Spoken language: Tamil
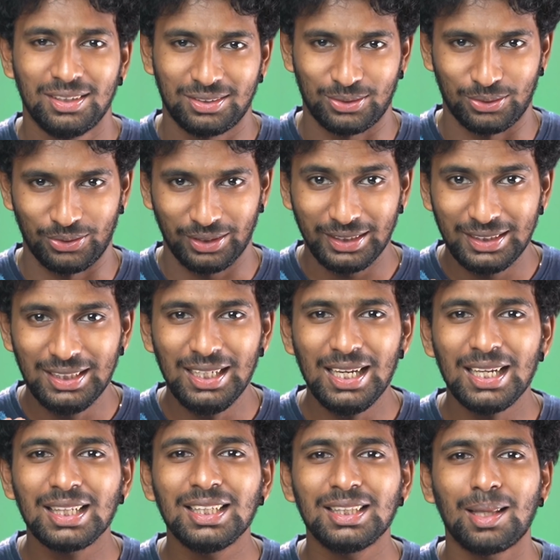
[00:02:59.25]
ஸோ
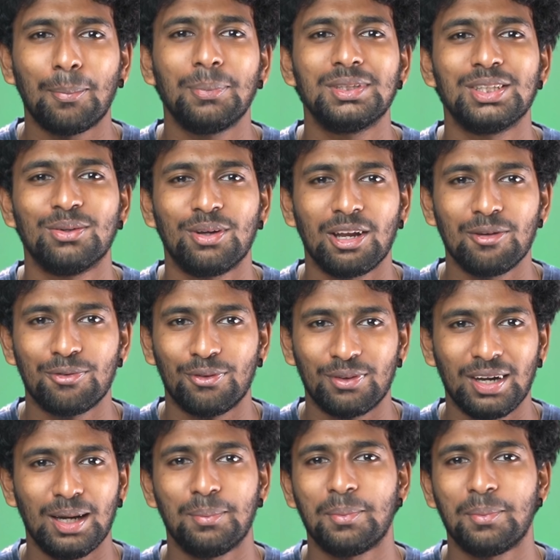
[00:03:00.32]
இதிலேருந்து தப்பிச்ச ஒரே ஃபோன்னா